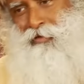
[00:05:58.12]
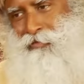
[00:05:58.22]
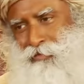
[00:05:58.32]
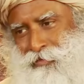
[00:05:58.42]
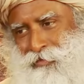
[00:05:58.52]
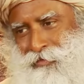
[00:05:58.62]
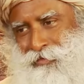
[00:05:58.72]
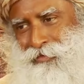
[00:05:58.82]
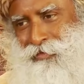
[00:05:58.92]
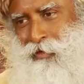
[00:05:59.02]
পারেননি
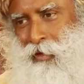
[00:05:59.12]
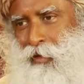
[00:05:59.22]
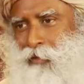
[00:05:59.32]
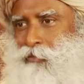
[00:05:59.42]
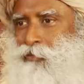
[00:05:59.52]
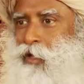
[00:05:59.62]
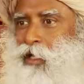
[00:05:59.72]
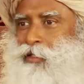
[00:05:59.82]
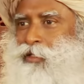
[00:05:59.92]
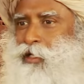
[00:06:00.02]

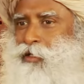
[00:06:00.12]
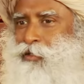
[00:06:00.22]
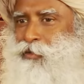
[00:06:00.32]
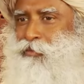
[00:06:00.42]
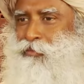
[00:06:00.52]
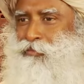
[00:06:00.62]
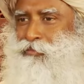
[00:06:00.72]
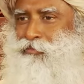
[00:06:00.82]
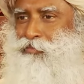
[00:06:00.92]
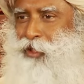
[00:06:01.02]
যে তাদের সেই
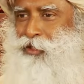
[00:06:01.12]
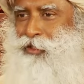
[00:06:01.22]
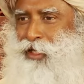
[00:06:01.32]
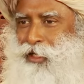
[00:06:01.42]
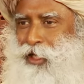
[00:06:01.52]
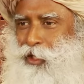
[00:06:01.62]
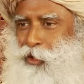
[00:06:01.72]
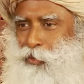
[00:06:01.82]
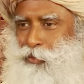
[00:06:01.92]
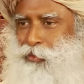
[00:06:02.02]
চেনা লোকটা
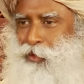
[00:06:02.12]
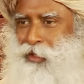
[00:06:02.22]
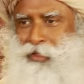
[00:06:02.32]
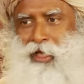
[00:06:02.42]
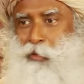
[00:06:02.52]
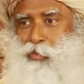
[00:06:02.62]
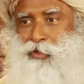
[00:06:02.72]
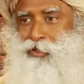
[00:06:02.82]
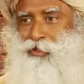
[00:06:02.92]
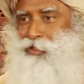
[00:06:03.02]
গেল কোথায় সেই
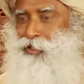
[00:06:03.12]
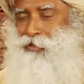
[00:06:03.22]
লোকটা তো